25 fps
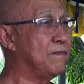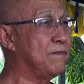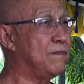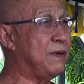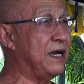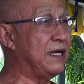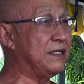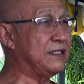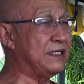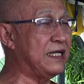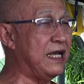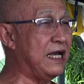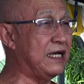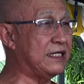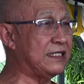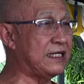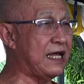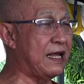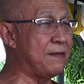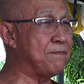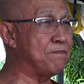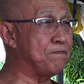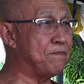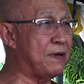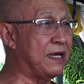ไปเสกส
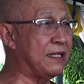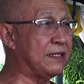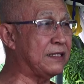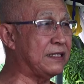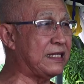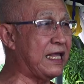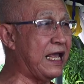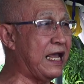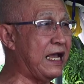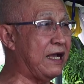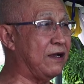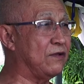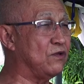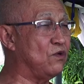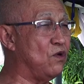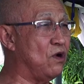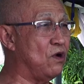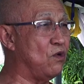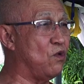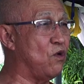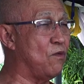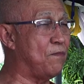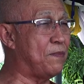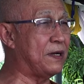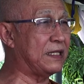รรปั้นแต่งด้วย
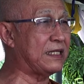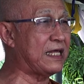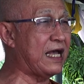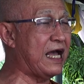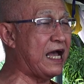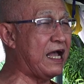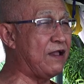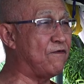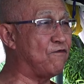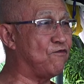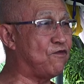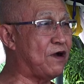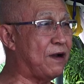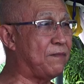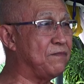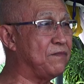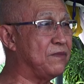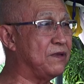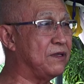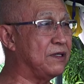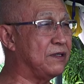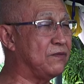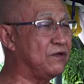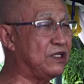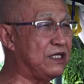อุปทานความ
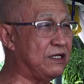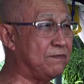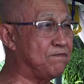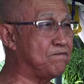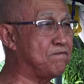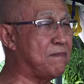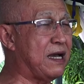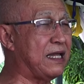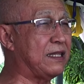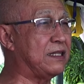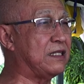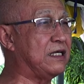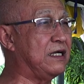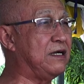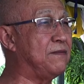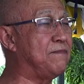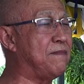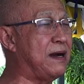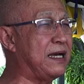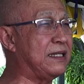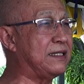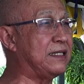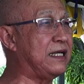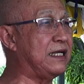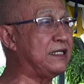ยึดมั่นถือ
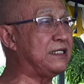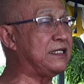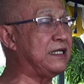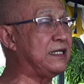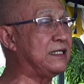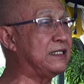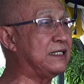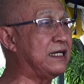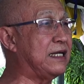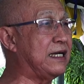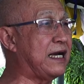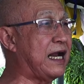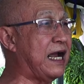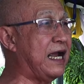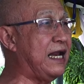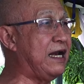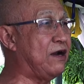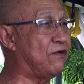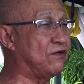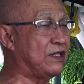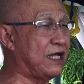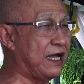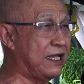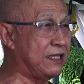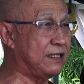มั่นในสิ่งทั้งหลายเห
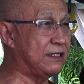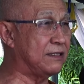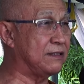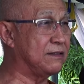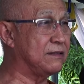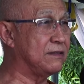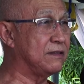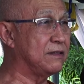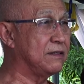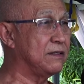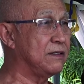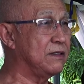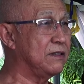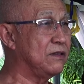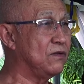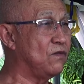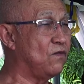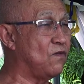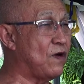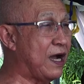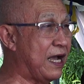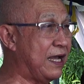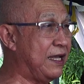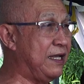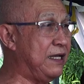ล่านั้น
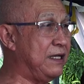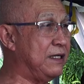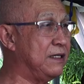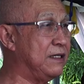ไว้